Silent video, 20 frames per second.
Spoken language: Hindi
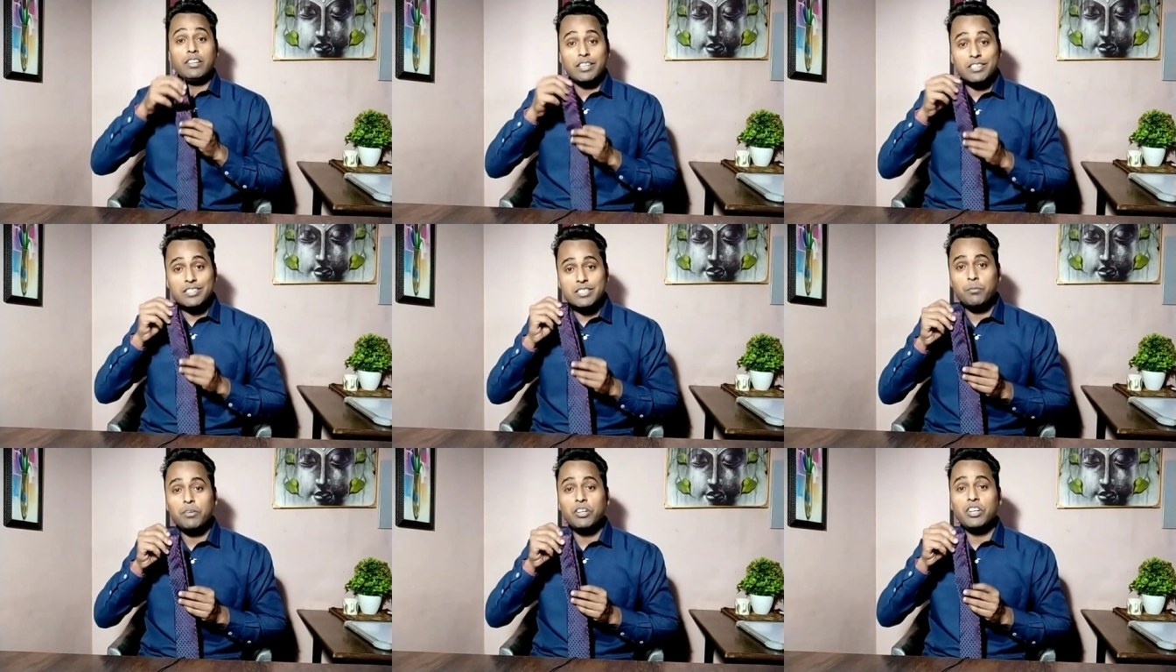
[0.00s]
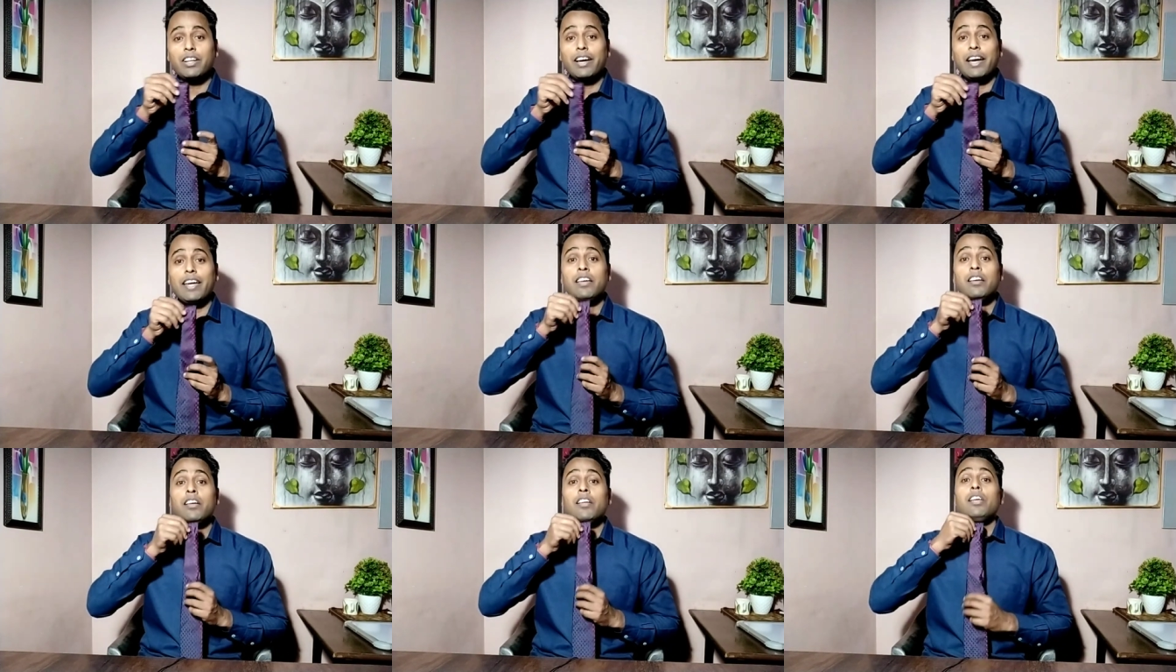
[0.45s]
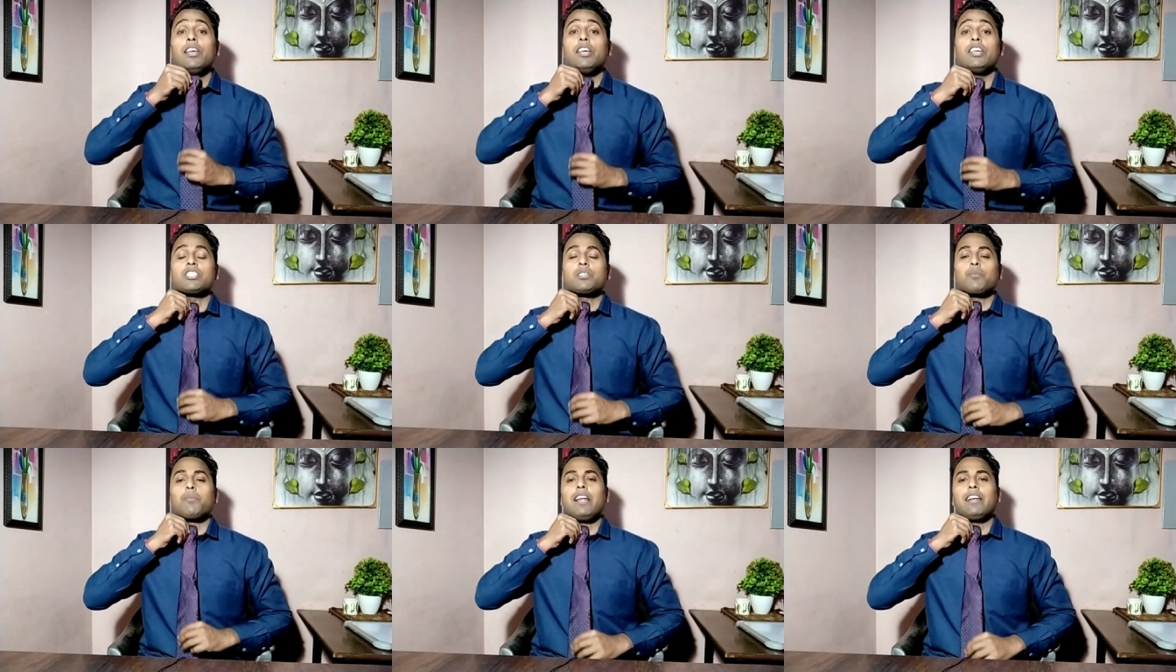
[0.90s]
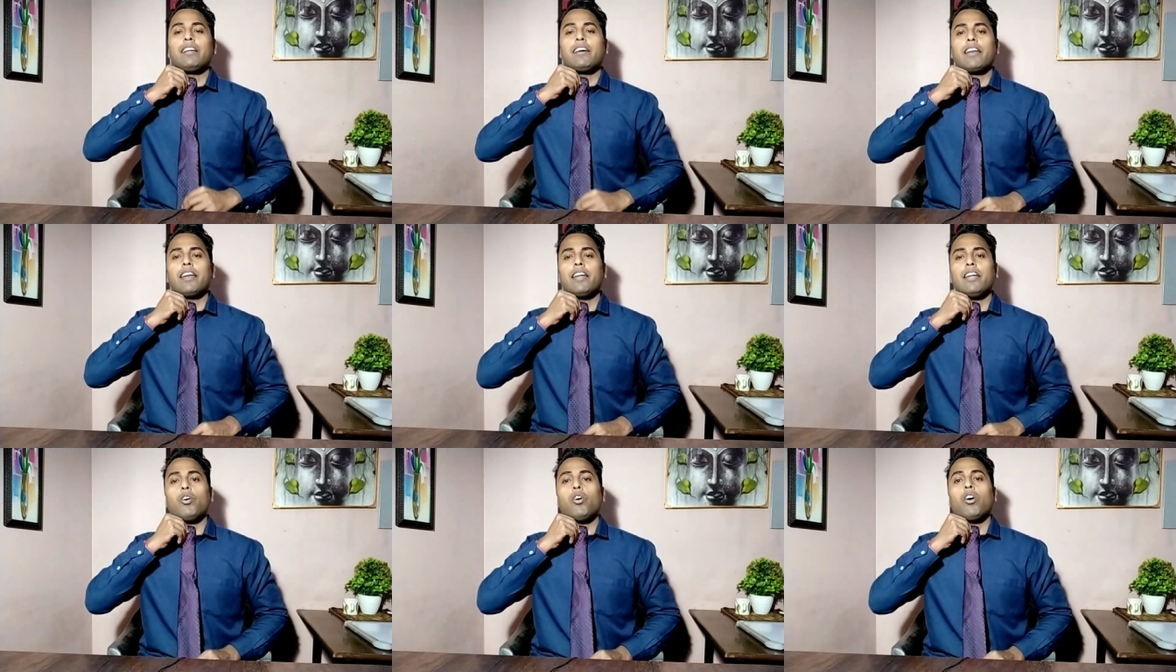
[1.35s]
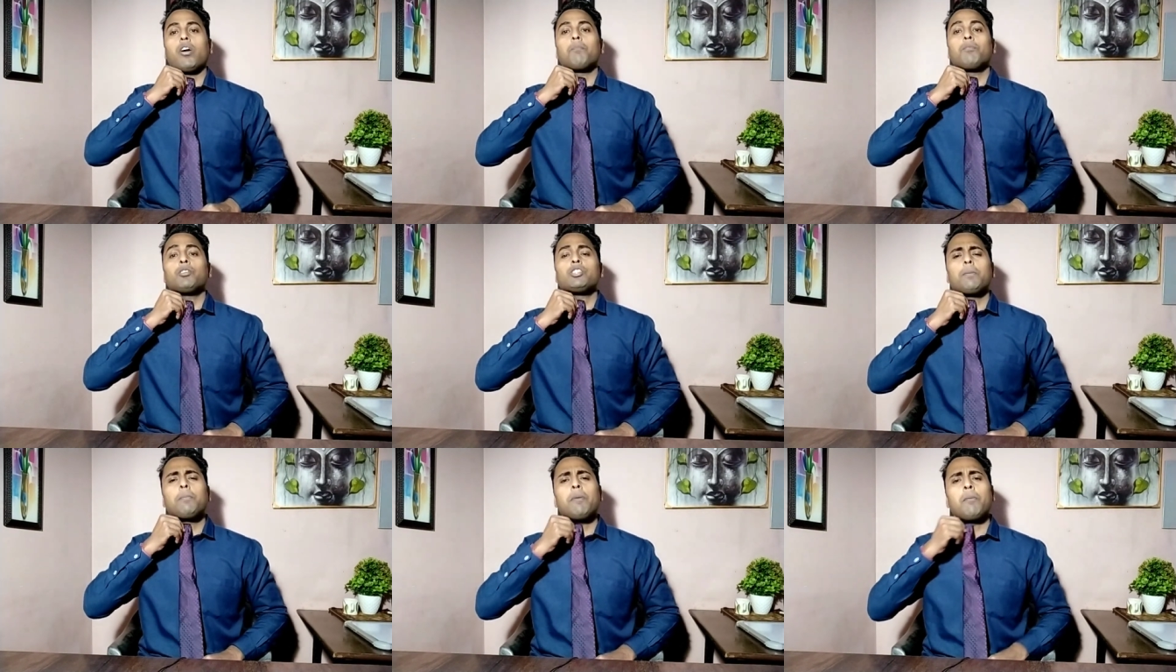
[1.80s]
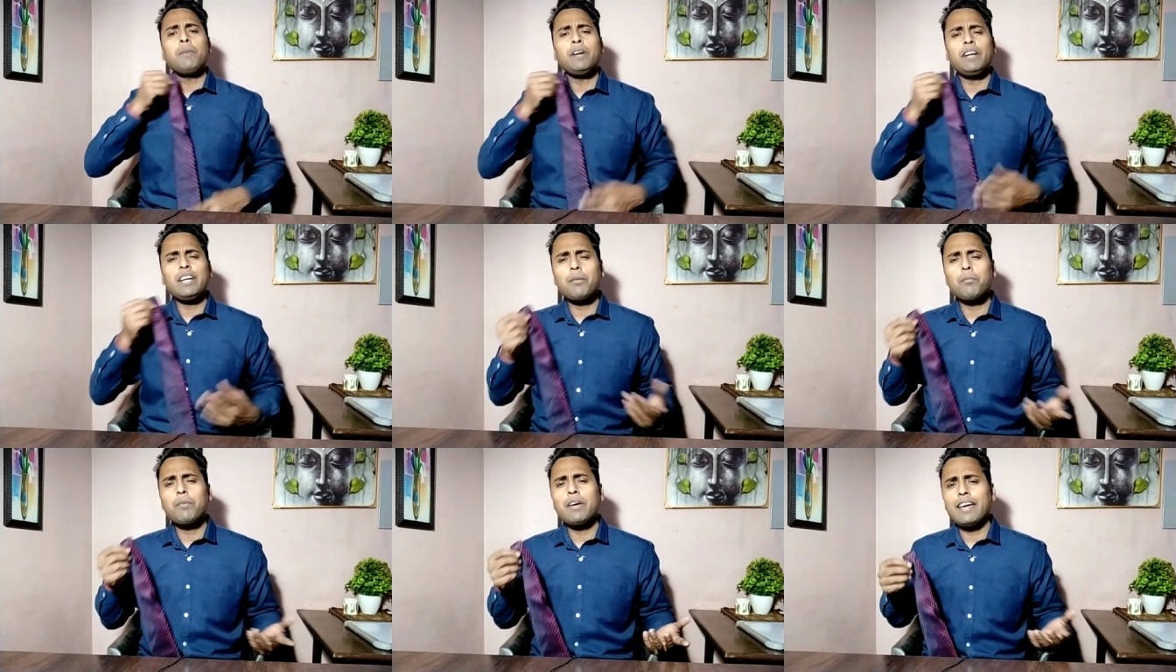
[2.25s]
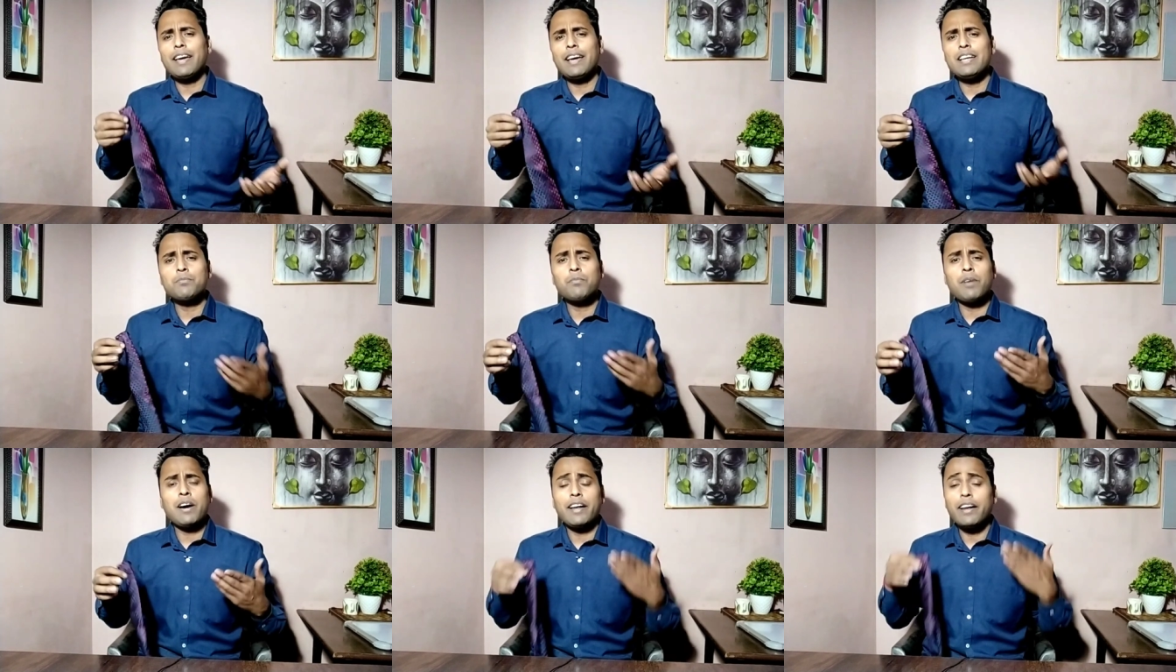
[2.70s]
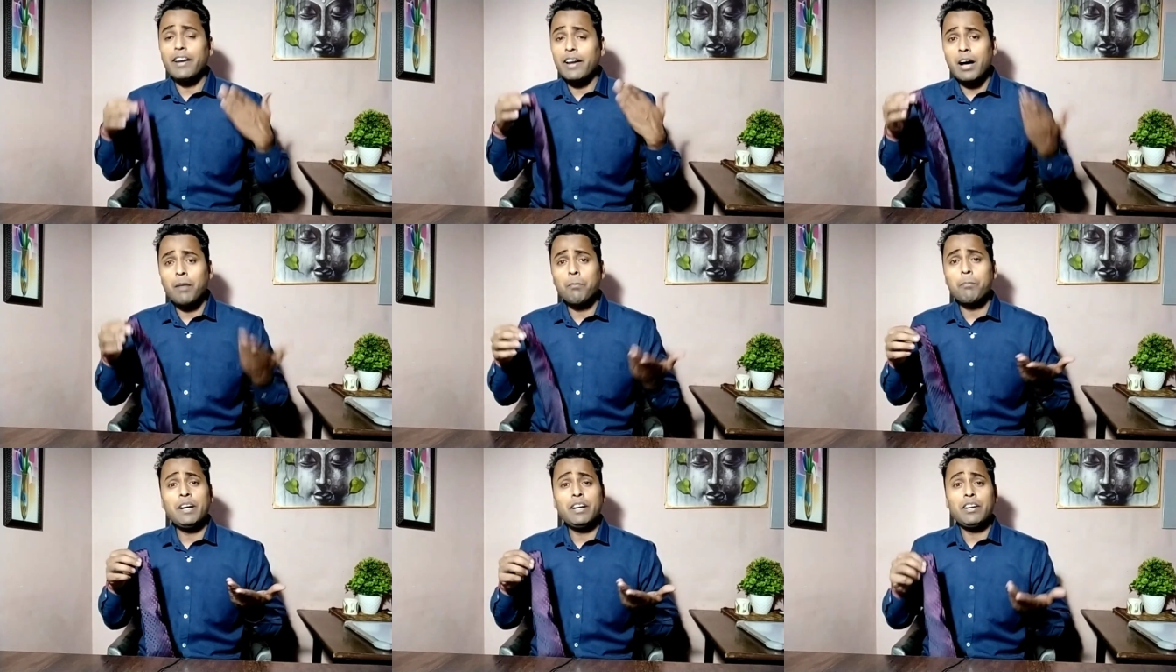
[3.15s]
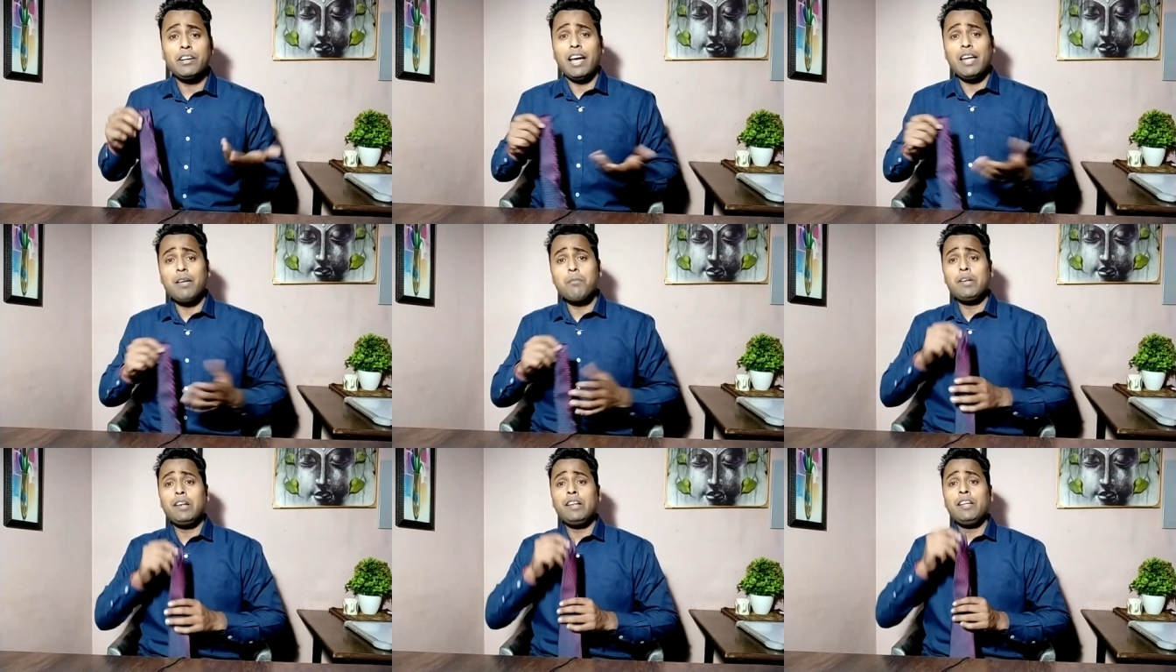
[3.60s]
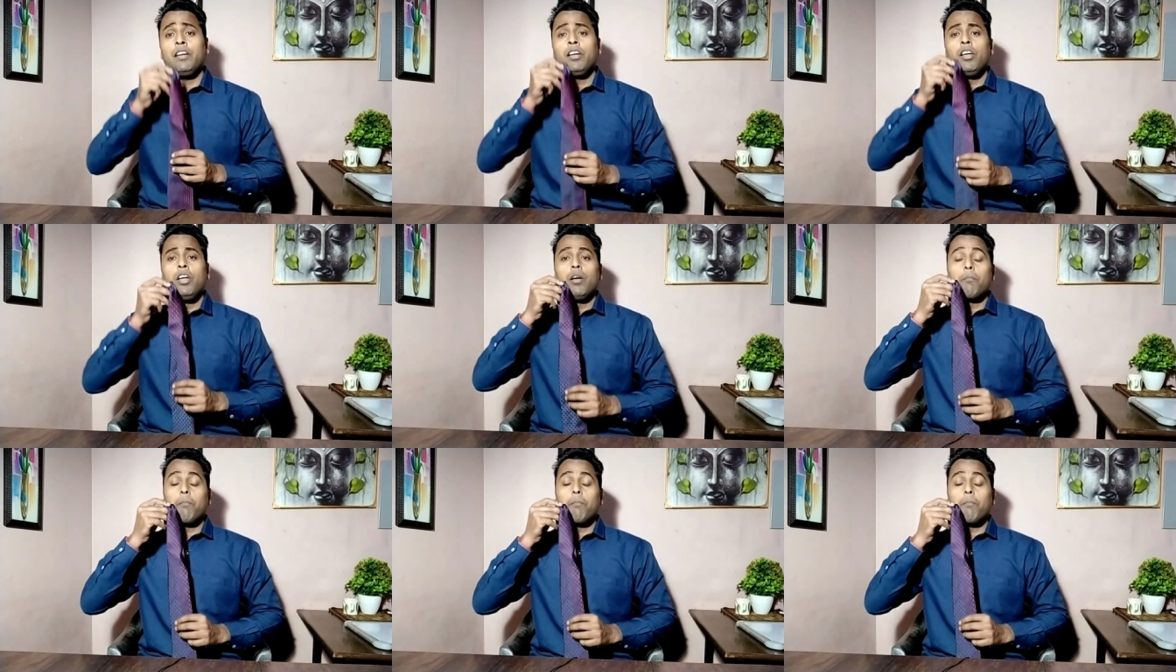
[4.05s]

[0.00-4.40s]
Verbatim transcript: किस्म की टाई इस्तेमाल कर रहे हैं और मुझे भी मीटिंग में कई बार इनाम में टाई मिली